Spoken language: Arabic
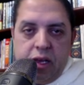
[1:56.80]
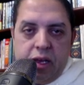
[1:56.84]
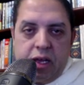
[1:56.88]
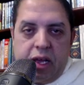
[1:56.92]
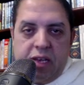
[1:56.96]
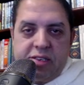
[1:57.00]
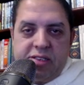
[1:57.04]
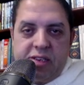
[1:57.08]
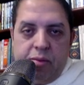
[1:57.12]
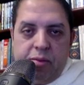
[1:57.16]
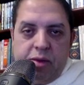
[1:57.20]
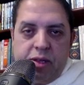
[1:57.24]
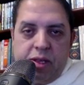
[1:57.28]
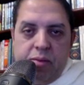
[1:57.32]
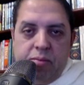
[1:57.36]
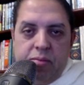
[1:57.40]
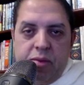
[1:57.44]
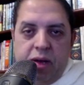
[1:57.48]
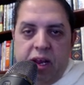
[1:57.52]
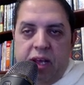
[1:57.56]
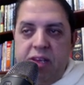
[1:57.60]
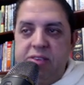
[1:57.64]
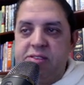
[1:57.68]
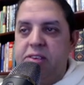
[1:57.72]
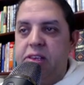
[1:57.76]
كسبت
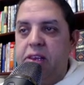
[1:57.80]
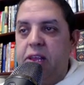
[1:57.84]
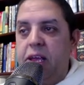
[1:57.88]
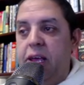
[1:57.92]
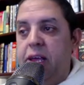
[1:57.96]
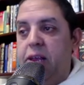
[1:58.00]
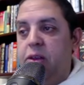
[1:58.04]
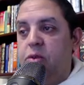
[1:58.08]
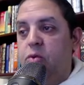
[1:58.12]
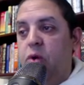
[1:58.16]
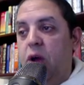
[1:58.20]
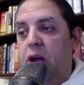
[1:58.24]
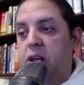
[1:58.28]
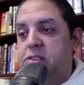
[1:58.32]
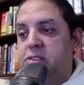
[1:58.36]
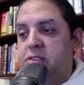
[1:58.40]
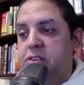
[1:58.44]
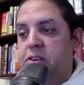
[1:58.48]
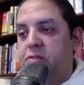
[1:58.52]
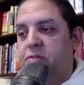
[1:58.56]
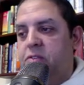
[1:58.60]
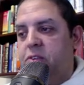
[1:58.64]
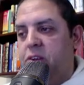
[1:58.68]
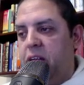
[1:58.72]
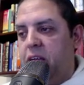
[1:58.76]
امبارح السنغال
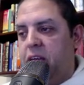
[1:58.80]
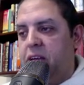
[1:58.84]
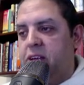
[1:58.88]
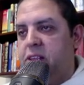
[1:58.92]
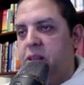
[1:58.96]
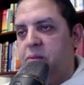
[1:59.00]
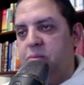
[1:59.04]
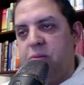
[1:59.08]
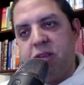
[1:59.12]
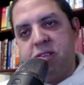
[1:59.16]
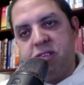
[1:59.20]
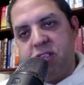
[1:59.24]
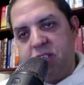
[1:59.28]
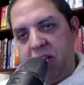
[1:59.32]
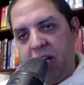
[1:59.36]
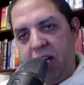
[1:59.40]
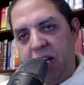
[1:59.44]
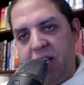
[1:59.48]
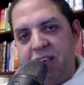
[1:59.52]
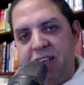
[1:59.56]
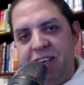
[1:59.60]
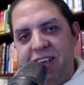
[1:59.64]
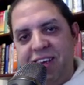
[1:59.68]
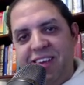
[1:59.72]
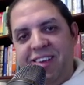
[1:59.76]
1-0 لكن الماتش
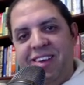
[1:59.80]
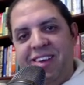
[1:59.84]
يعني